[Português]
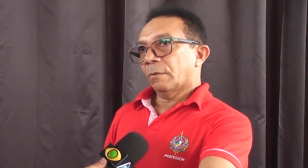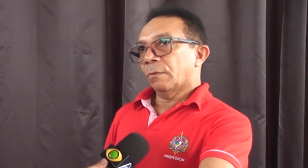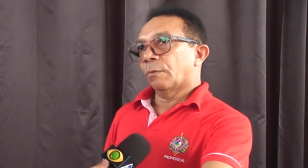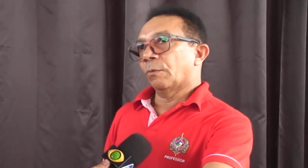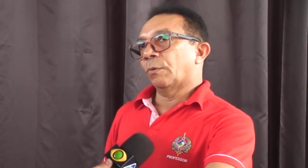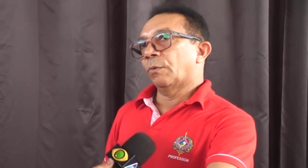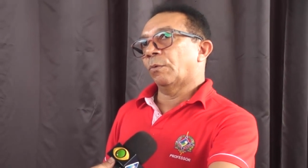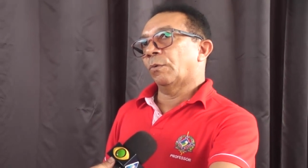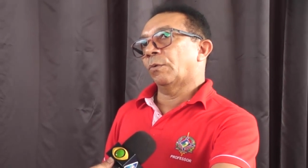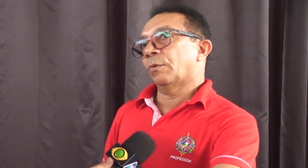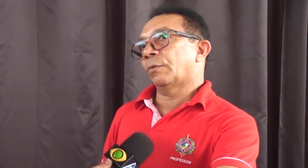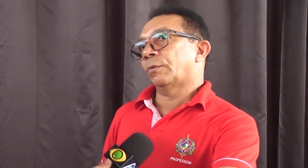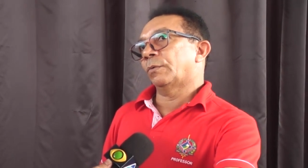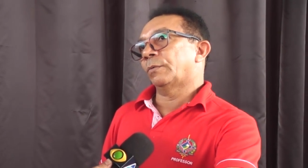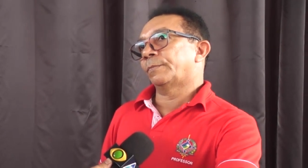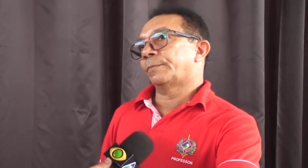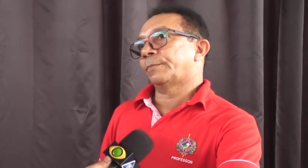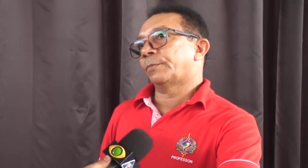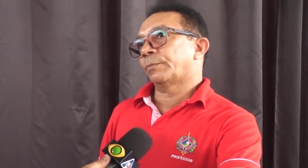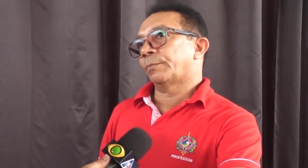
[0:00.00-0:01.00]

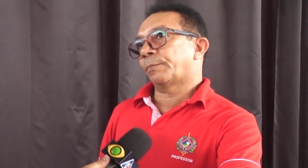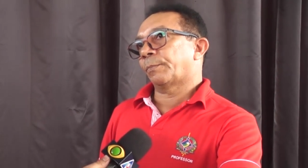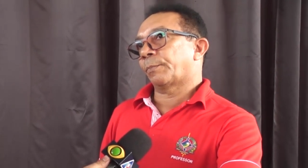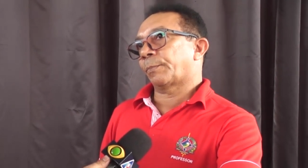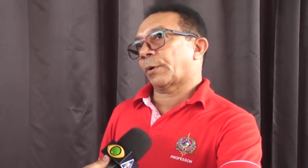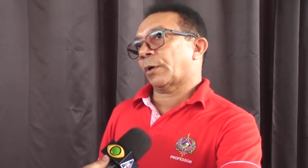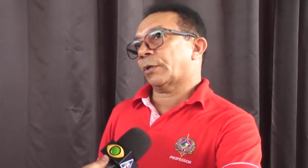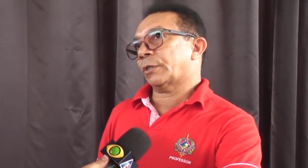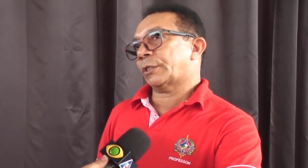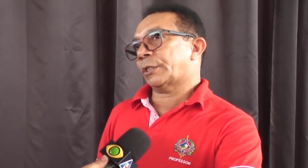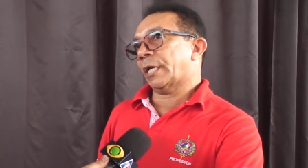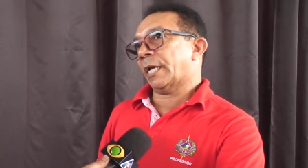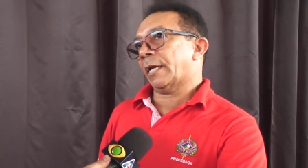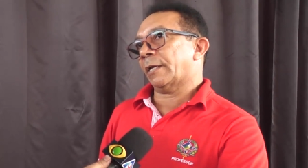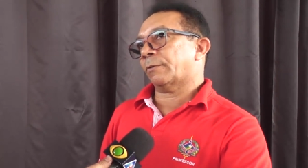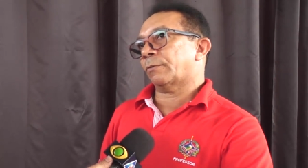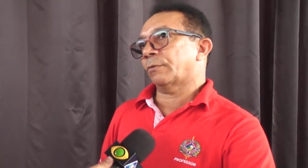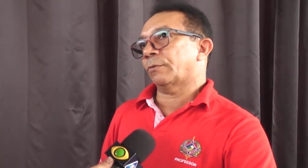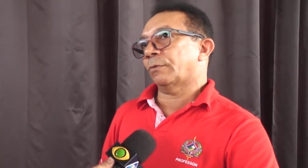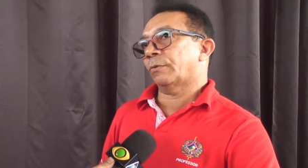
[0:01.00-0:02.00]
O
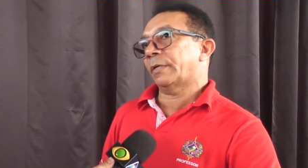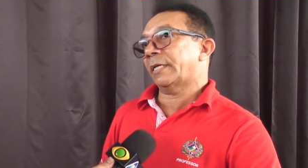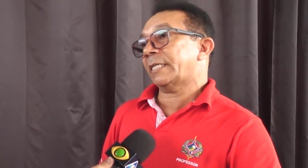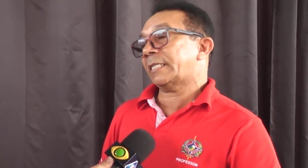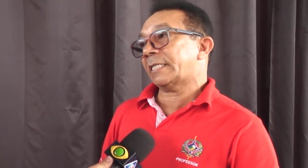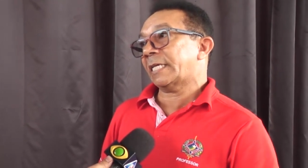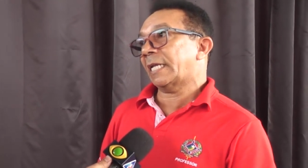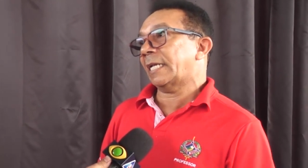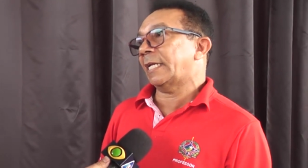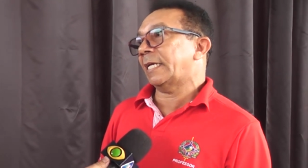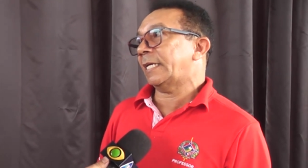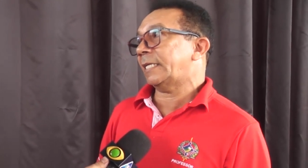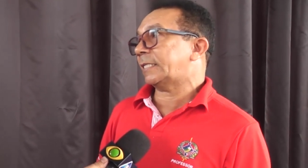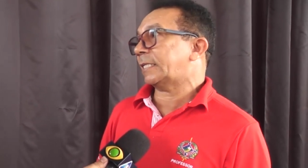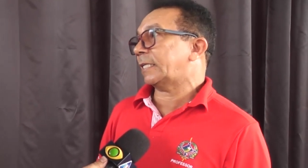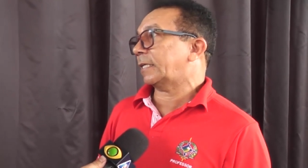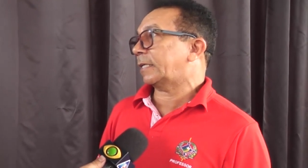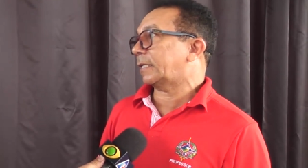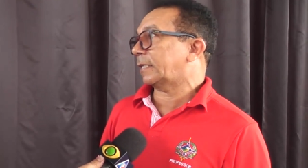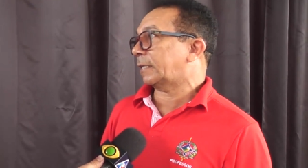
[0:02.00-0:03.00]
projeto
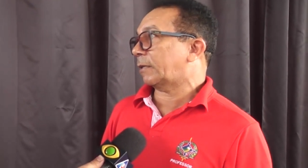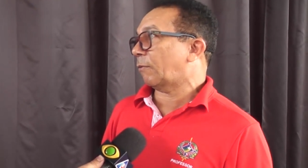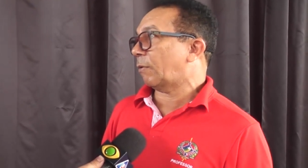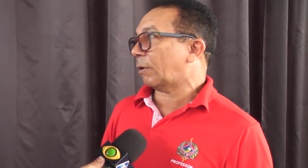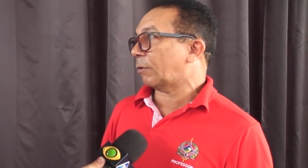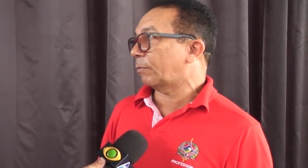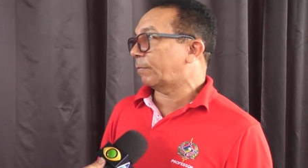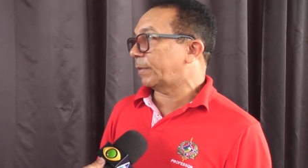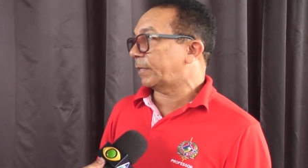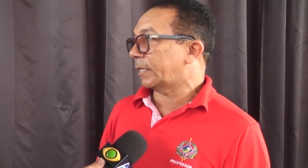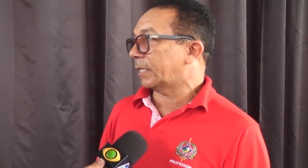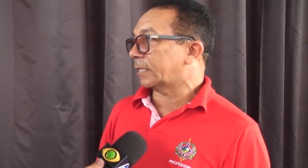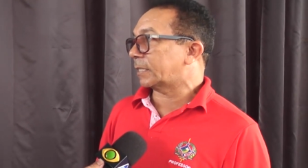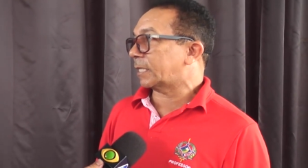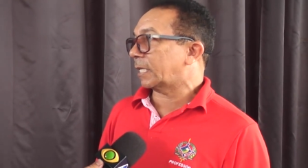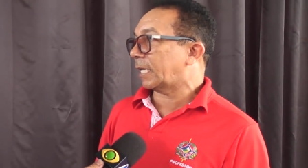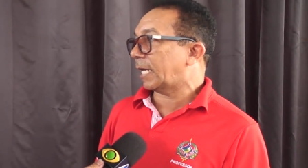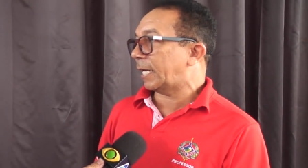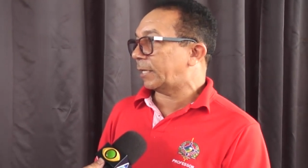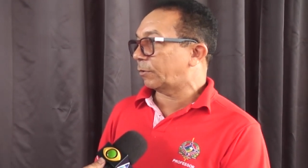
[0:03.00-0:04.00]
Excelência, que tem uma
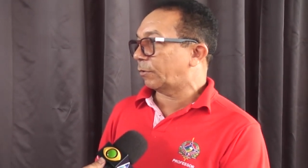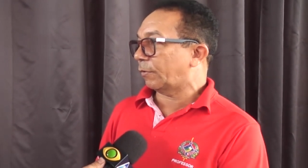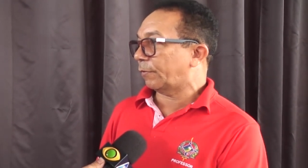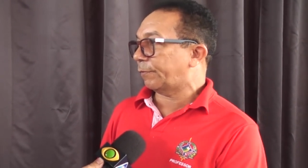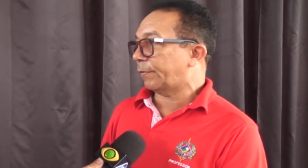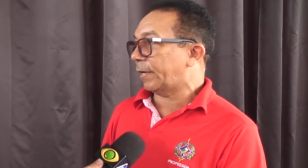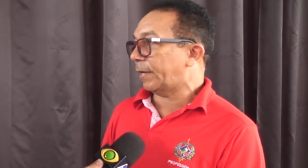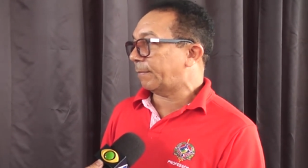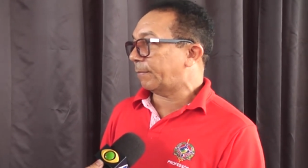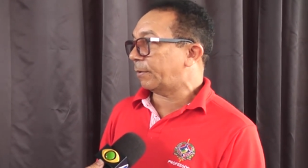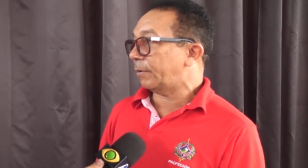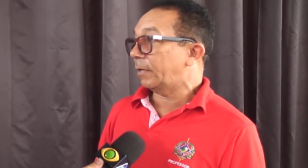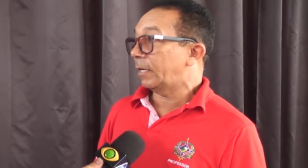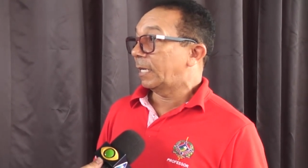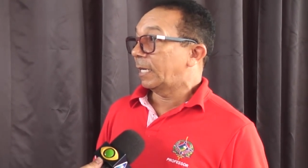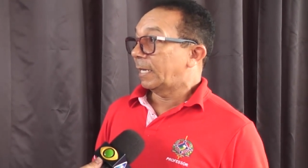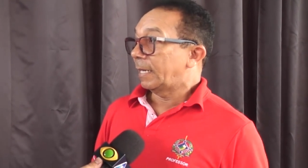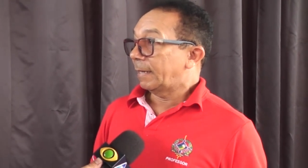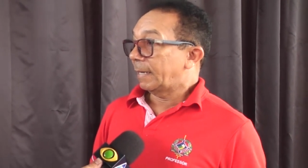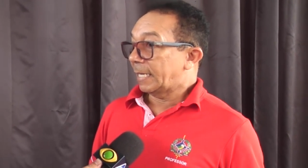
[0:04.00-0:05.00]
culminância lá em novembro,
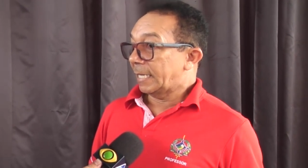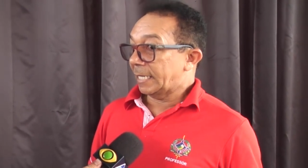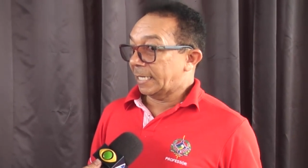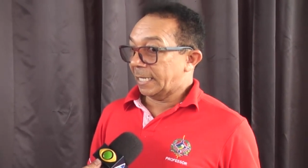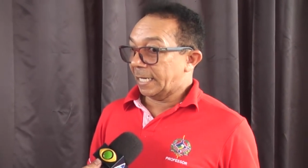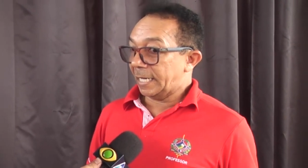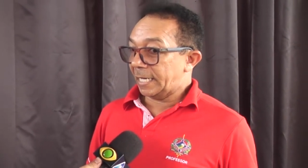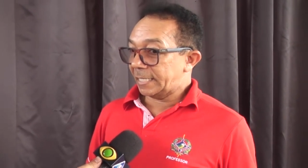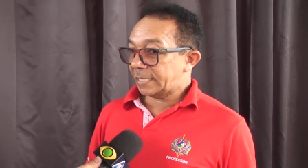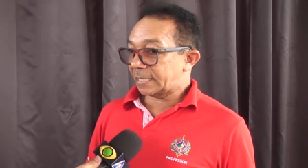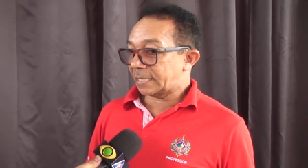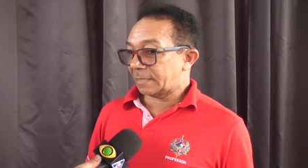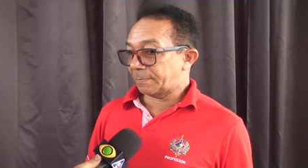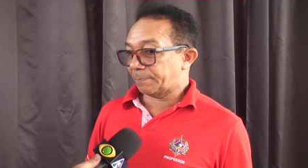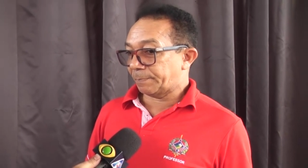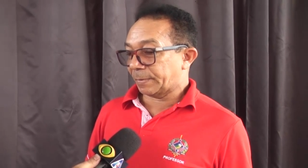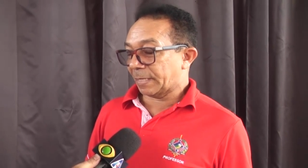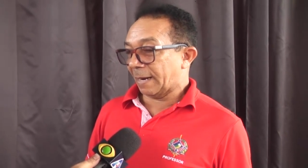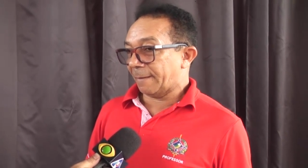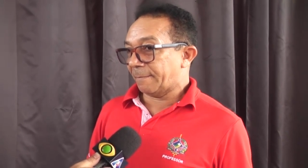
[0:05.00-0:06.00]
e esse
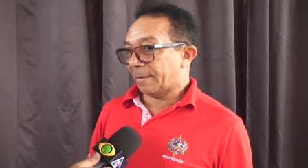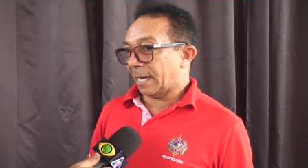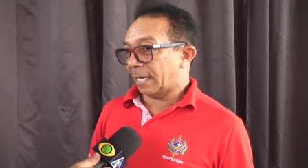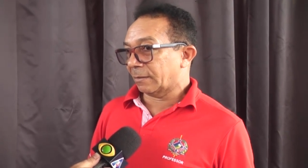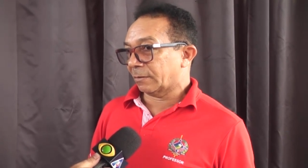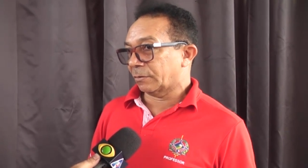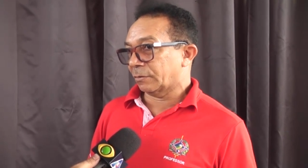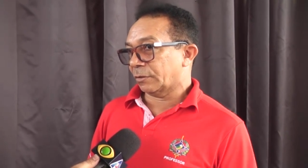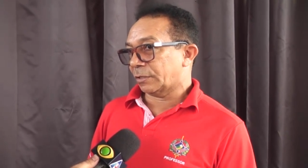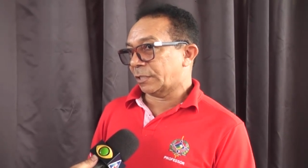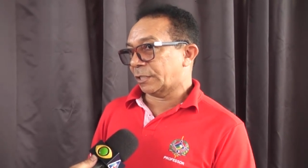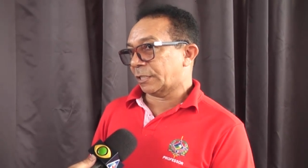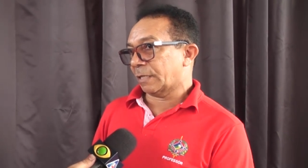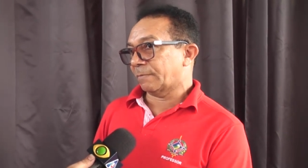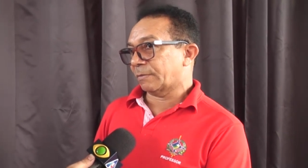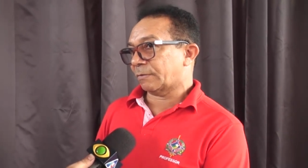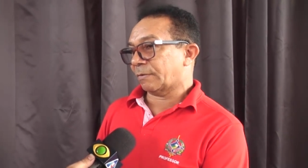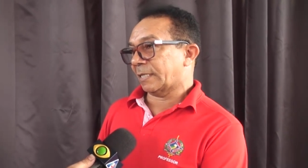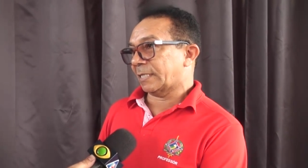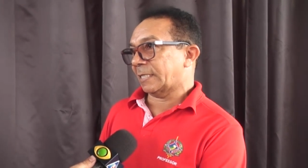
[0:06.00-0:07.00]
trabalho que nós
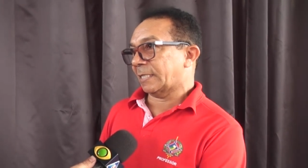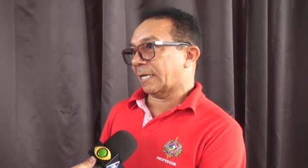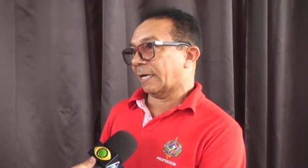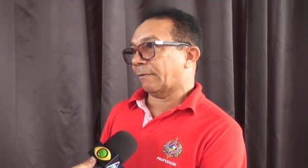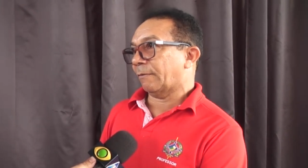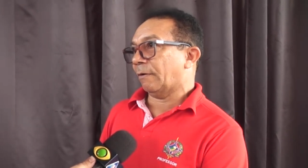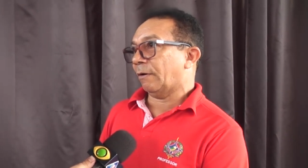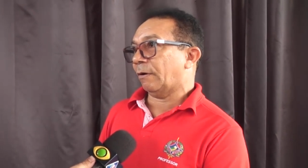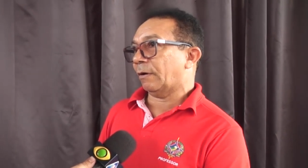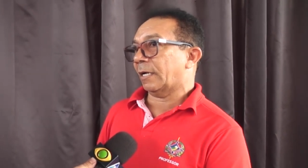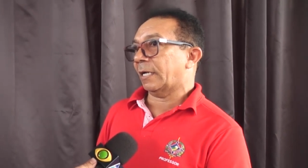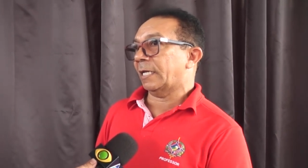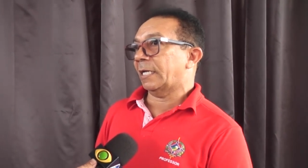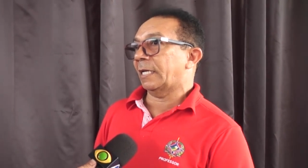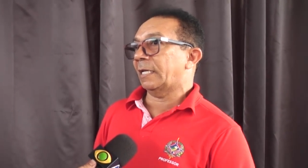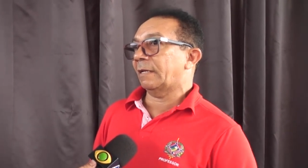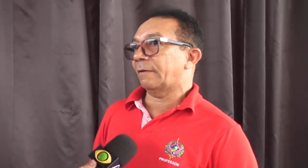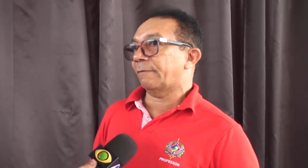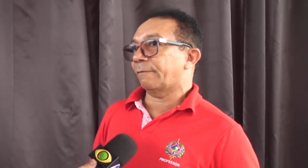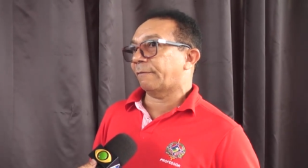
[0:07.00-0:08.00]
estamos fazendo agora,
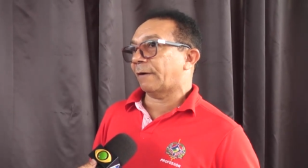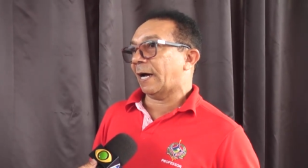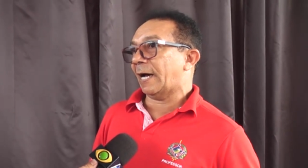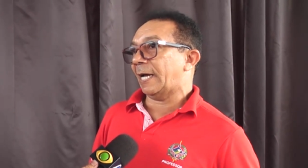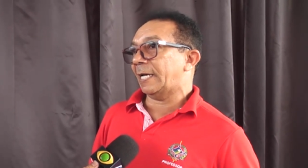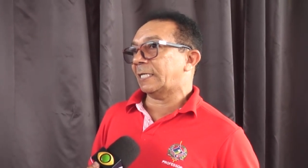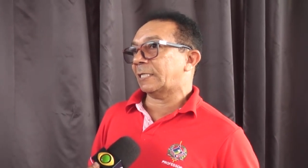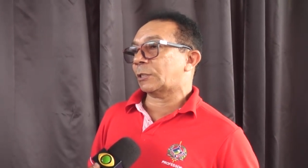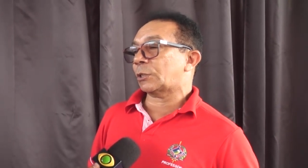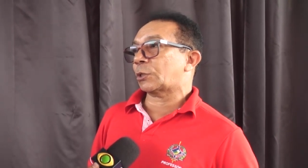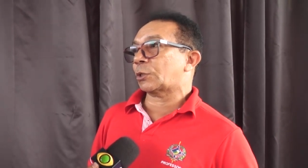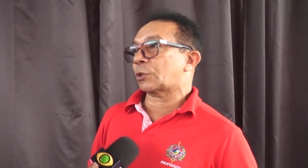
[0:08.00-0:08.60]
ele vai